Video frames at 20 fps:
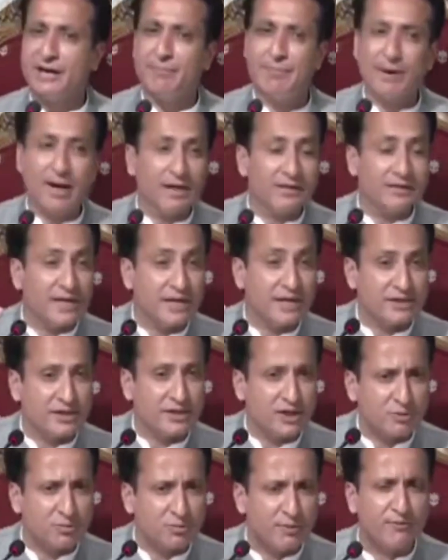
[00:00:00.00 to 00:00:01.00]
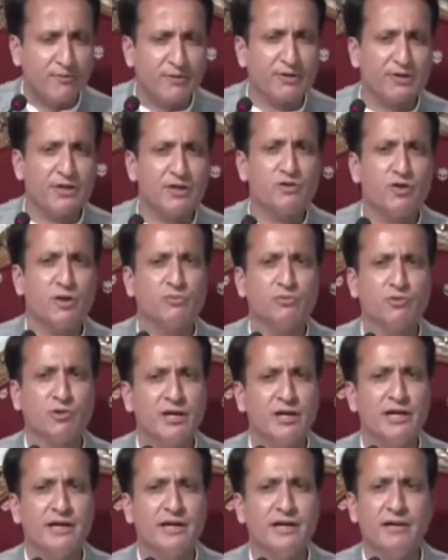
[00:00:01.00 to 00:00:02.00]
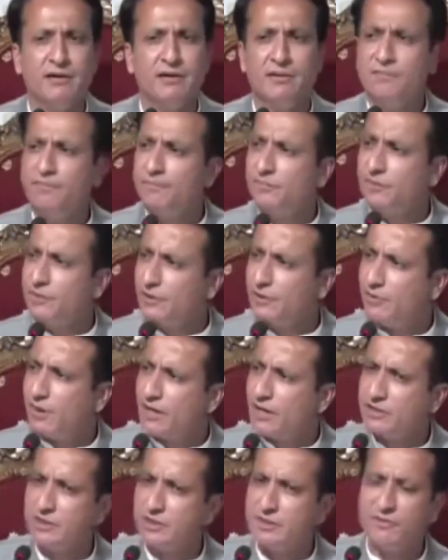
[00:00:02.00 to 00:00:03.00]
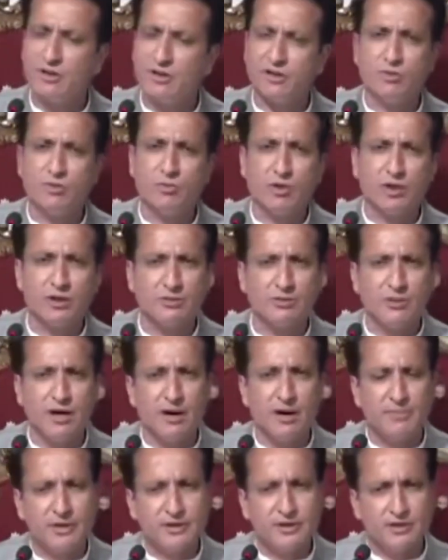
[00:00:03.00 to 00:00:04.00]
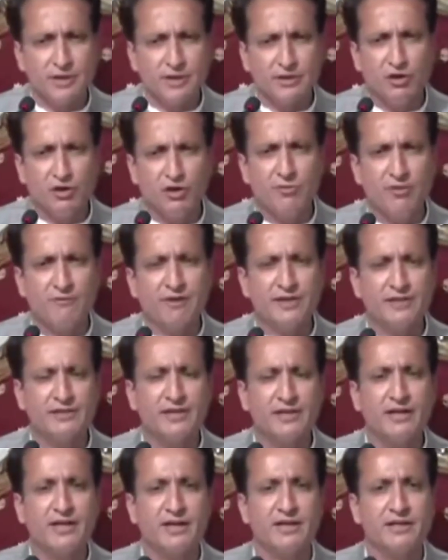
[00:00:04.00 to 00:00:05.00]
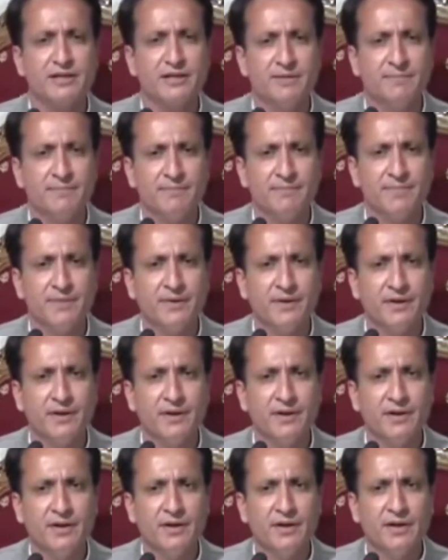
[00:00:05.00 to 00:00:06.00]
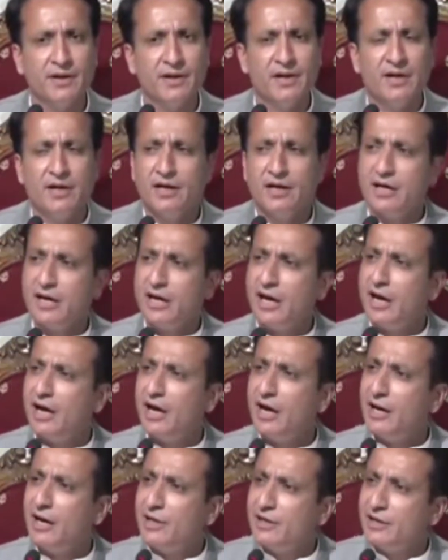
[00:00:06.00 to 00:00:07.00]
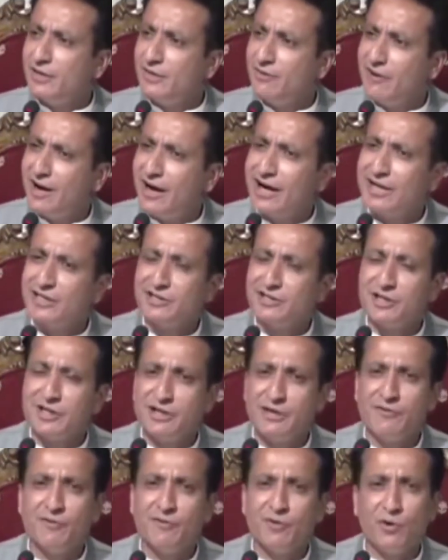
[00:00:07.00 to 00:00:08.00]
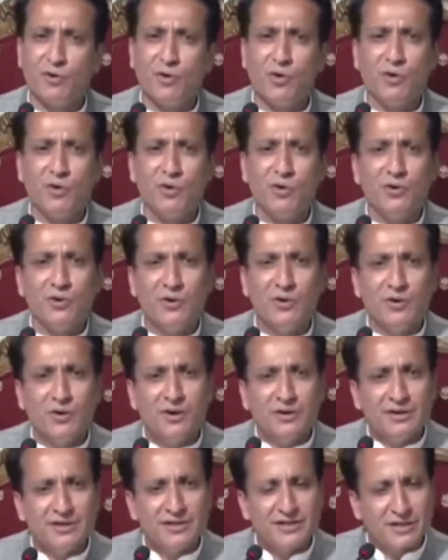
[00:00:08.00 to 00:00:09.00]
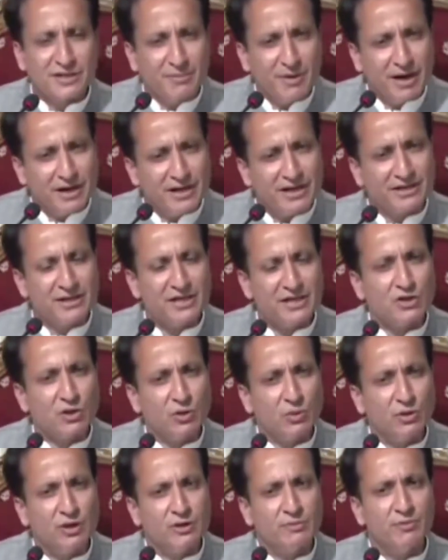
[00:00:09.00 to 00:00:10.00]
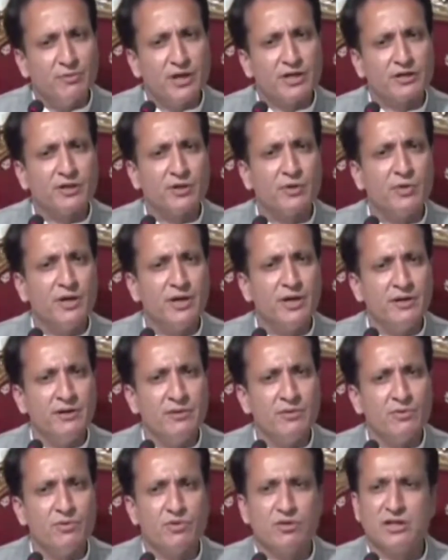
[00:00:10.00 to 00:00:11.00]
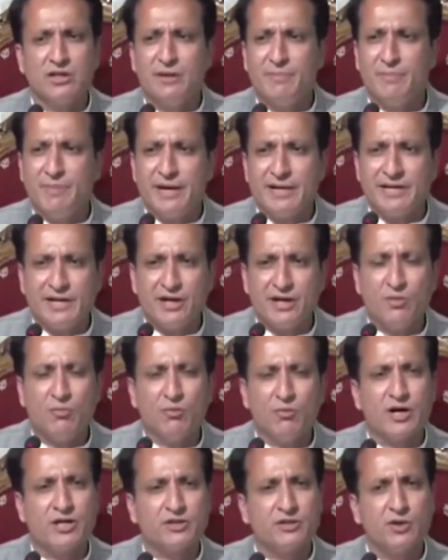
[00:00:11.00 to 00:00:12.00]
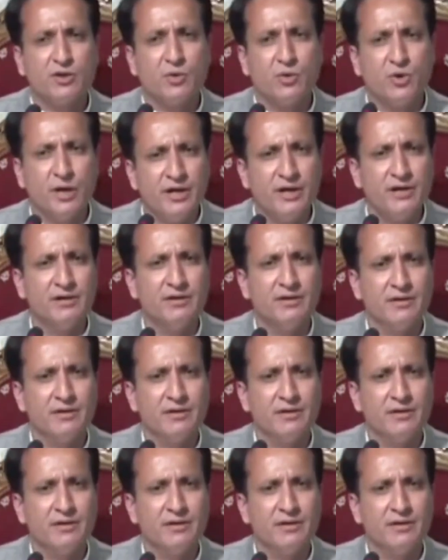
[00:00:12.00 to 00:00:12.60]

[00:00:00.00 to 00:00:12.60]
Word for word: के बाद एक शख्स पे फर्द जुर्म तो नहीं लगी नवाज शरीफ का तो मुकदमा आपने चंद दिनों में फैसला कर दिया क्या नवाज शरीफ को जमानत की सहूलत मुयसर हुई उसकी बेटी को मुयसर हुई